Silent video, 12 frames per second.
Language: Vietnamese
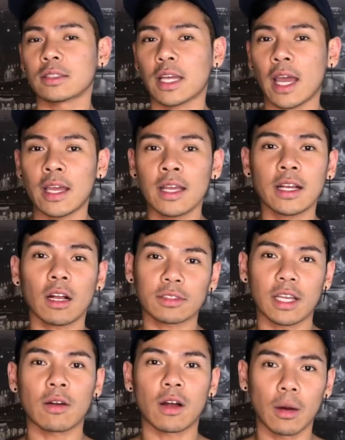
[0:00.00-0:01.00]
cái
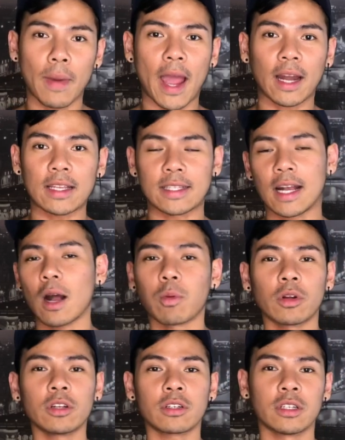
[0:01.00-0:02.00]
cocktail cơ bản là sẽ không
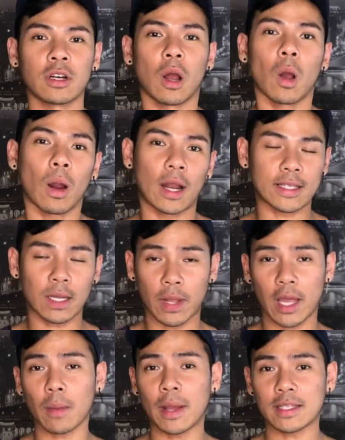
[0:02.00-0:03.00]
có nước đường hoặc là sau
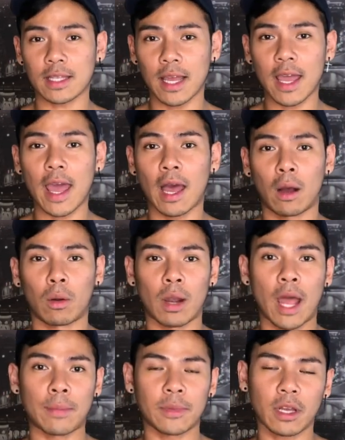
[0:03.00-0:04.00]
này các bạn sẽ thấy hào
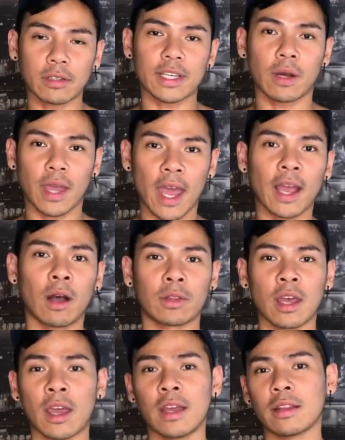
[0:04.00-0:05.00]
làm những cocktail khác hào
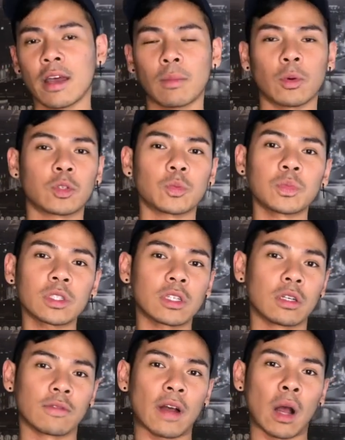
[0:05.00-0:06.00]
thay thêm một chút nước
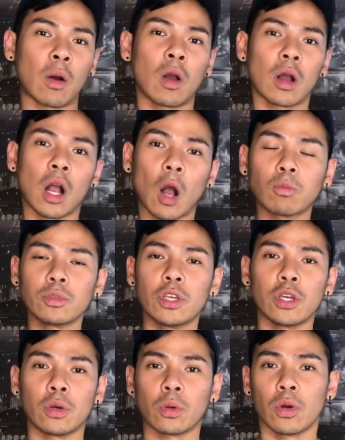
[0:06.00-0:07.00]
đường vào không
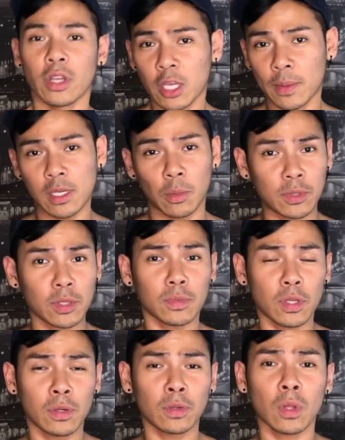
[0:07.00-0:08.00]
nhiều nhưng mà chỉ là một chút
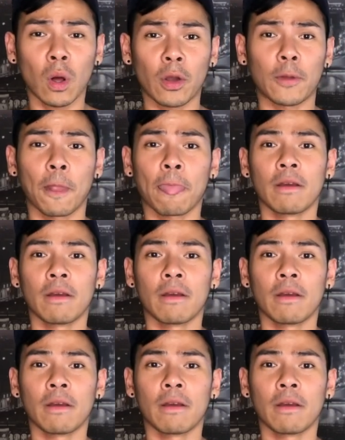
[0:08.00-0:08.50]
thiếu thôi